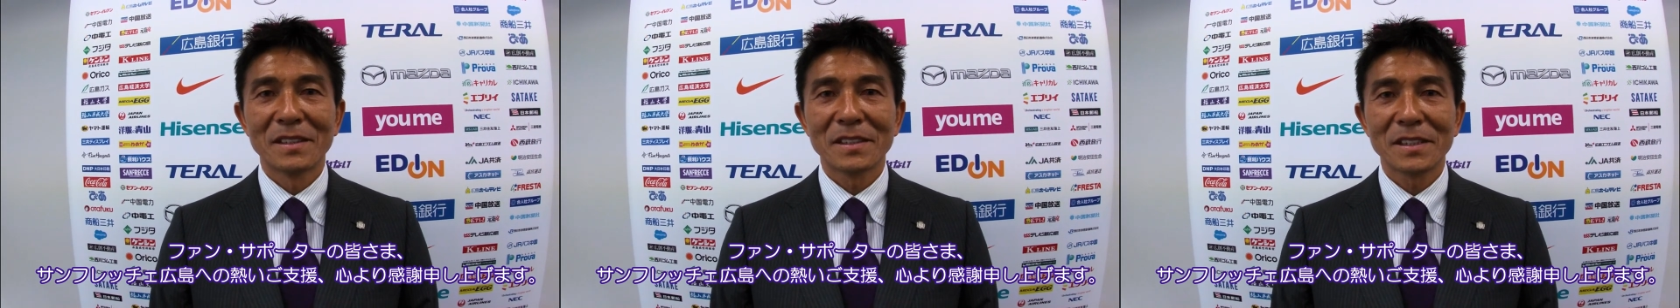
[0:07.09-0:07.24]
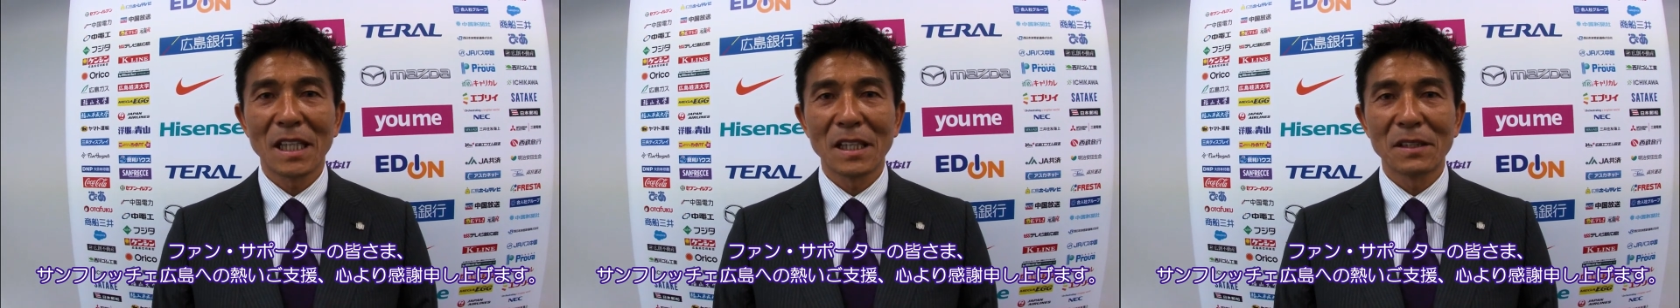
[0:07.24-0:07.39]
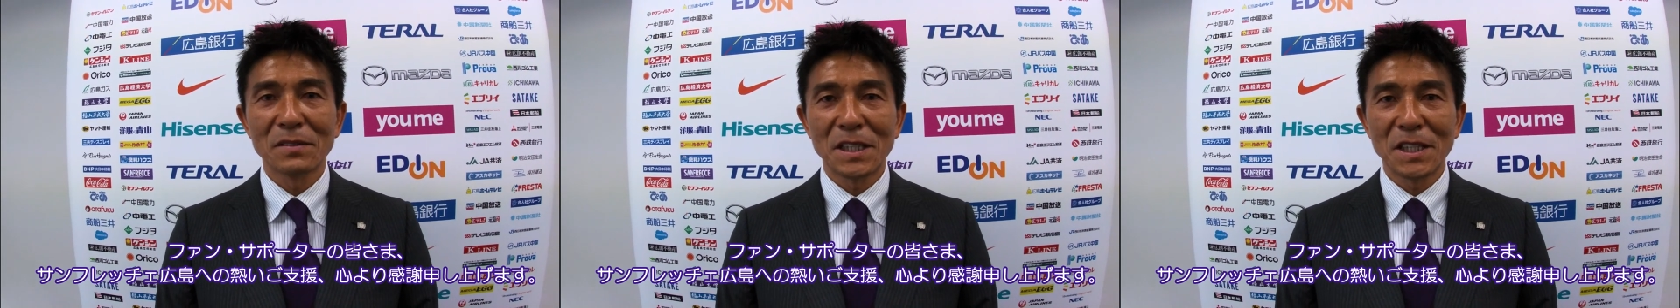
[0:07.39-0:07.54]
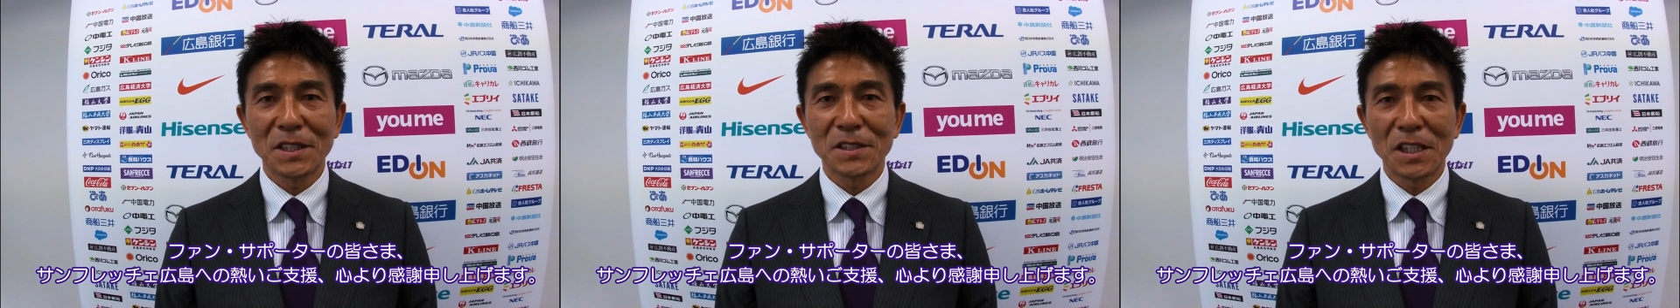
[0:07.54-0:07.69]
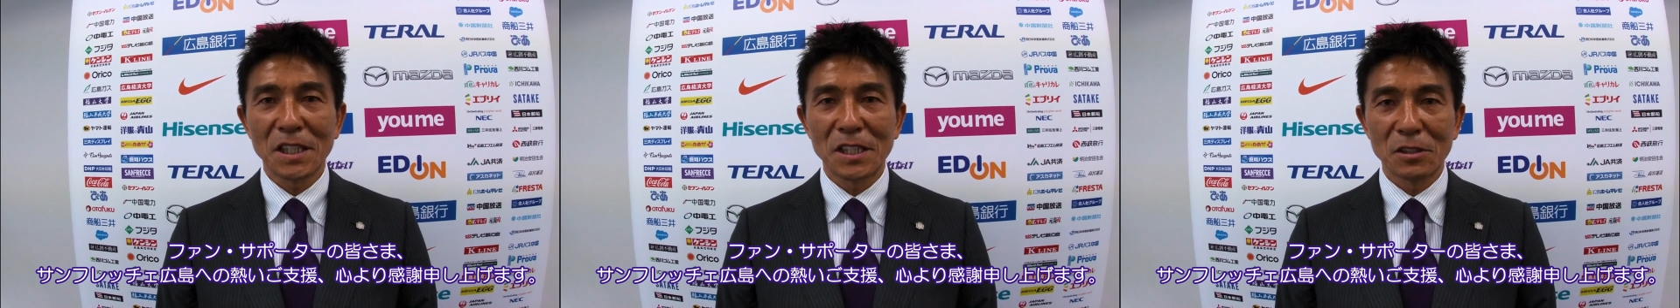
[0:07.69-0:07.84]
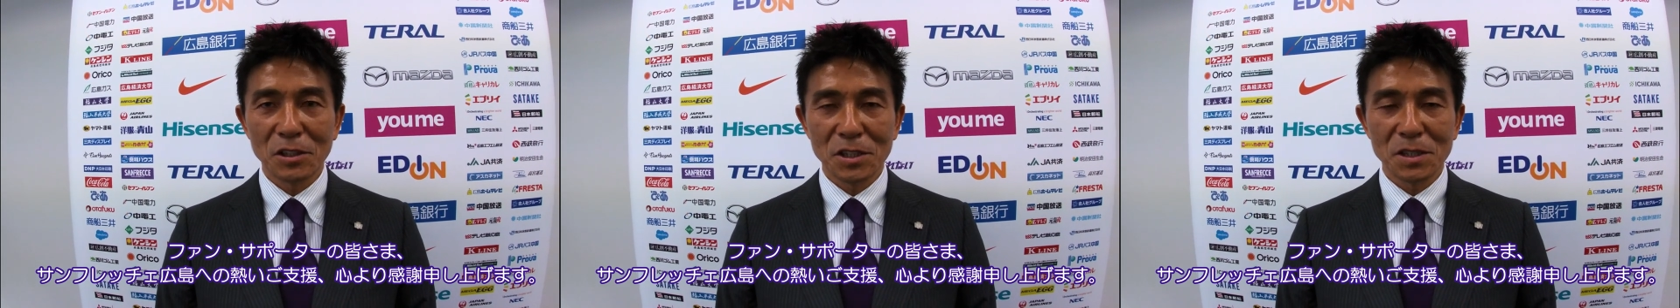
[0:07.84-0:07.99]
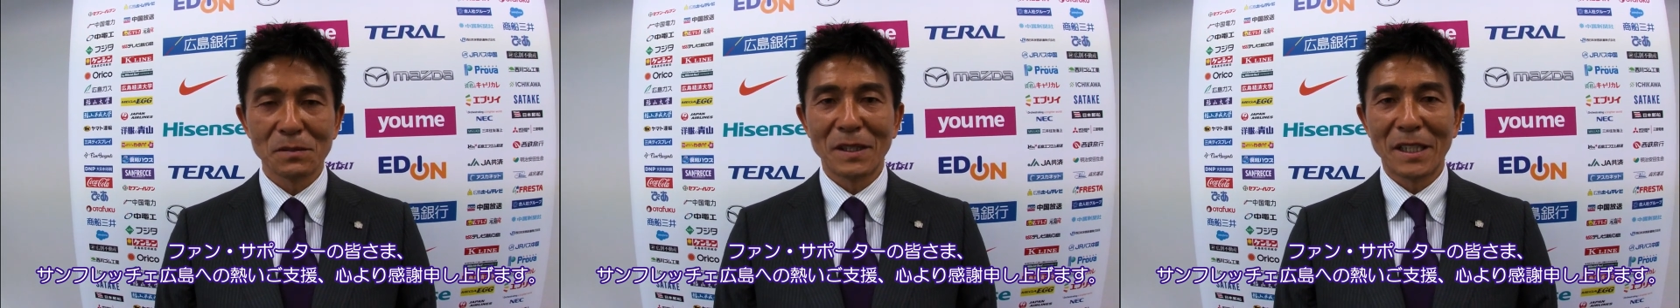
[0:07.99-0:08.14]
サンフレッチ
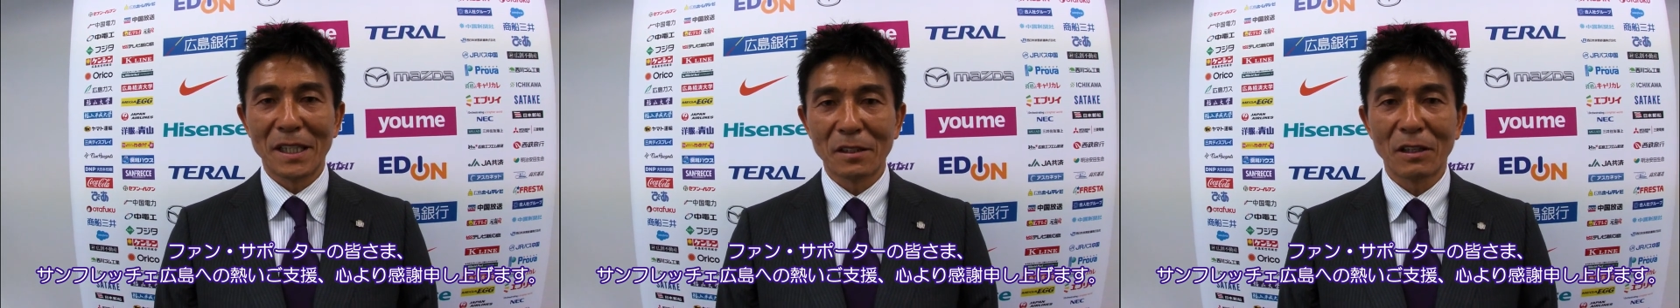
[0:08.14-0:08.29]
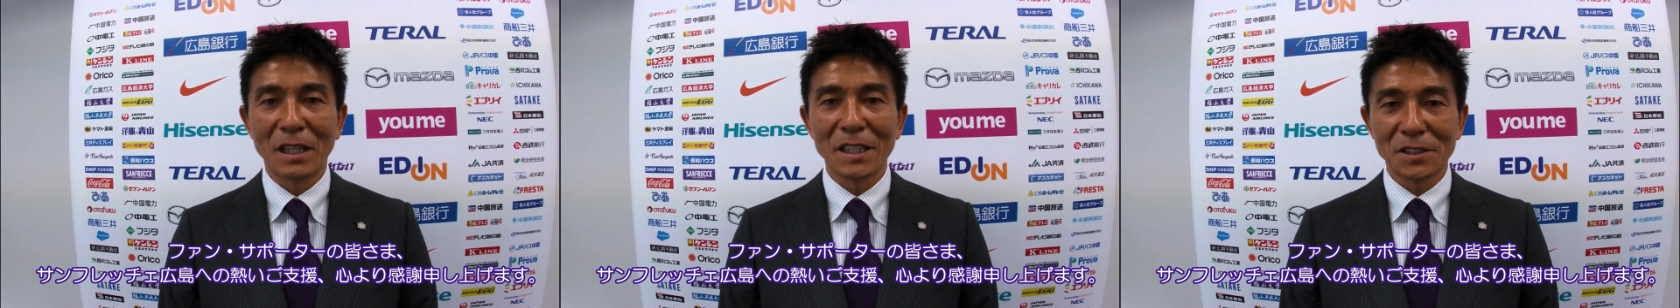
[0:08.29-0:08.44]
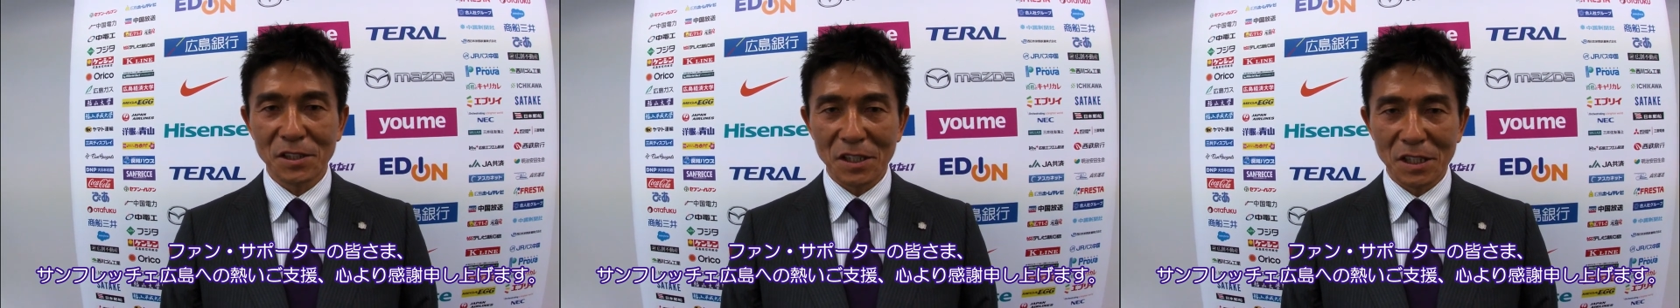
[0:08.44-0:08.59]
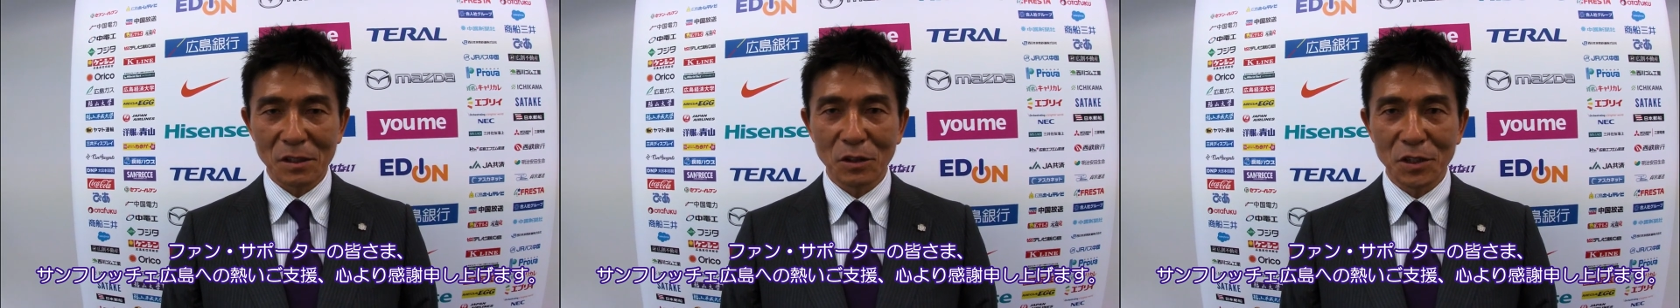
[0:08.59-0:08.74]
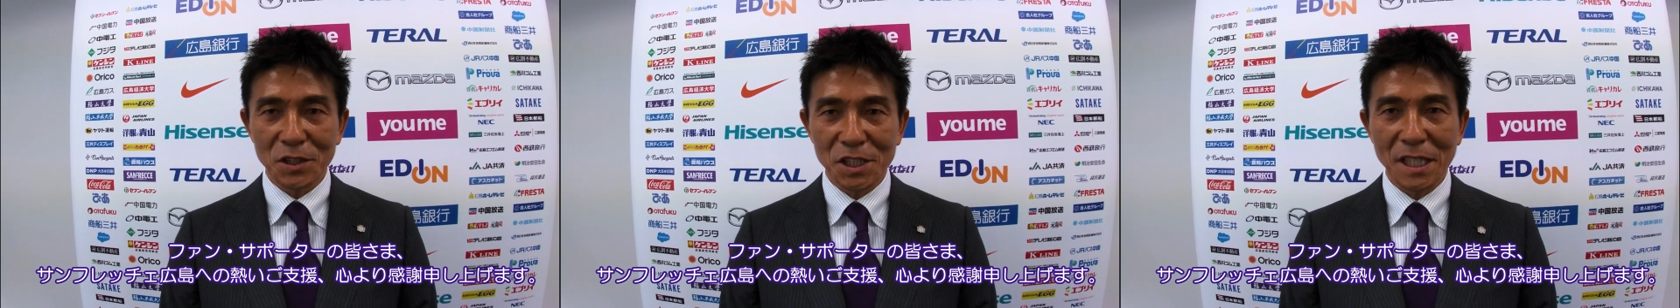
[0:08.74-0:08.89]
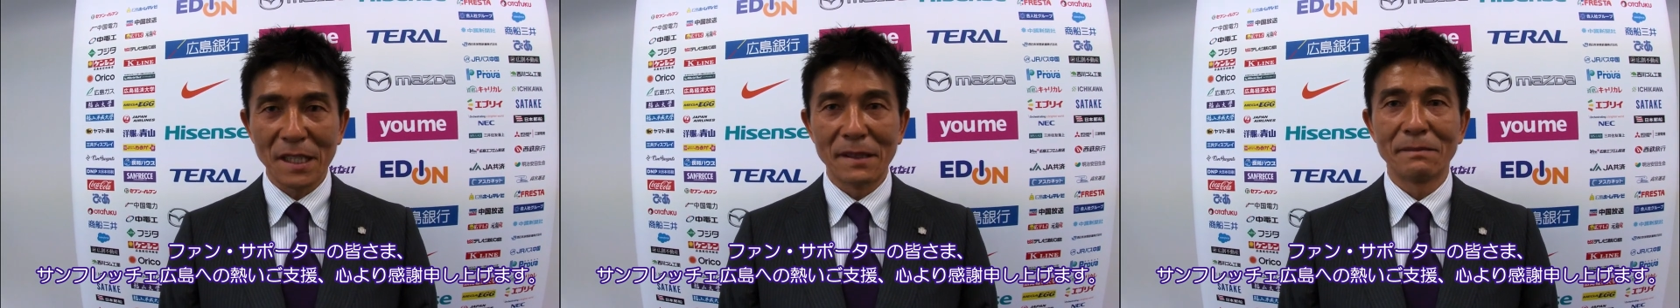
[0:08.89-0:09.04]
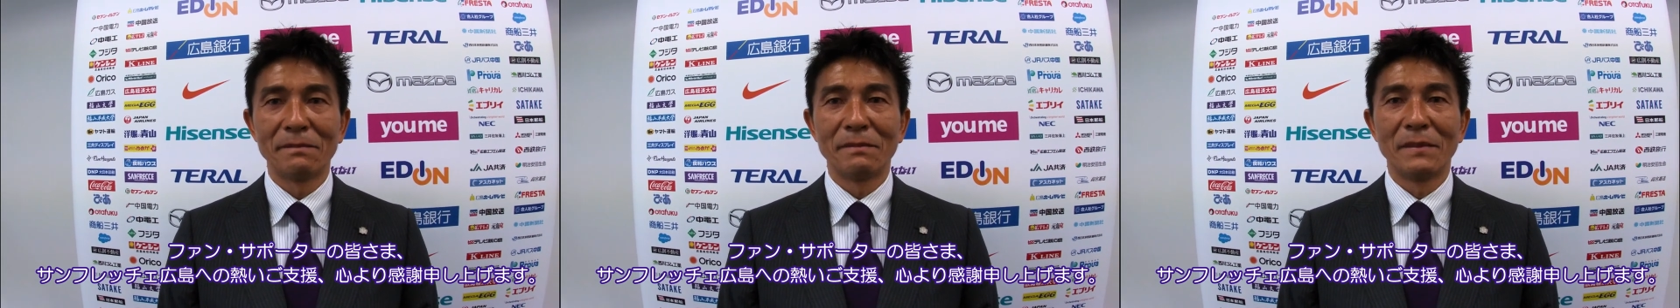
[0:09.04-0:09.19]
広島への熱いご
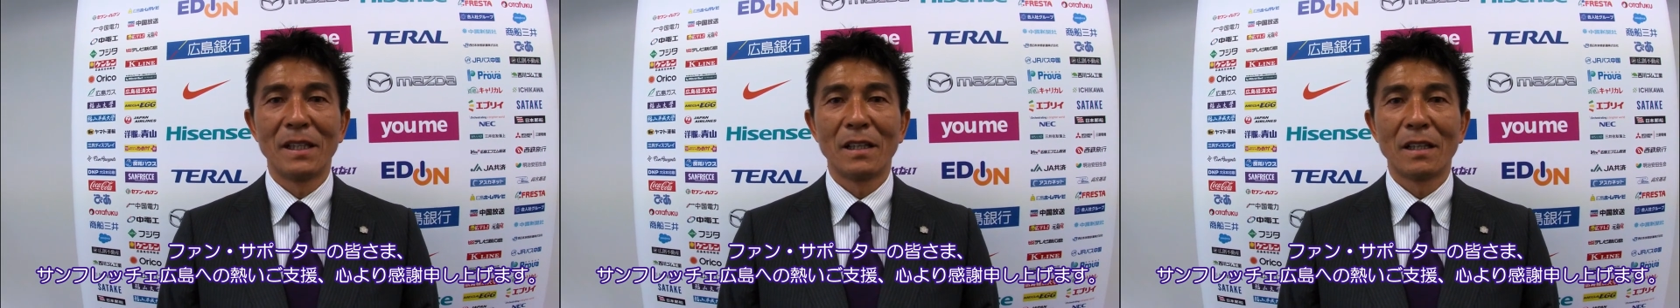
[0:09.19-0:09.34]
支援